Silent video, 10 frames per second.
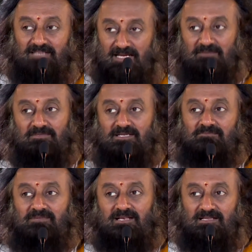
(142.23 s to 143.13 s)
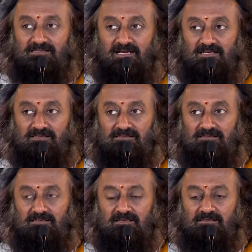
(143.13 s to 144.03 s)
टाइम नहीं मिला ध्यान
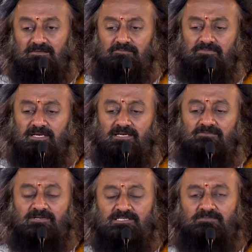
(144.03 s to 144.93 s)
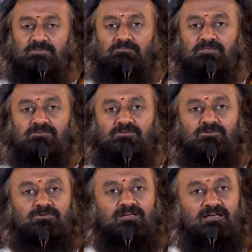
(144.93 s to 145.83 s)
करने के लिए तब ब्रेकफास्ट भी बंद
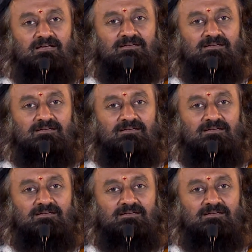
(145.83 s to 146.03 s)
करो ना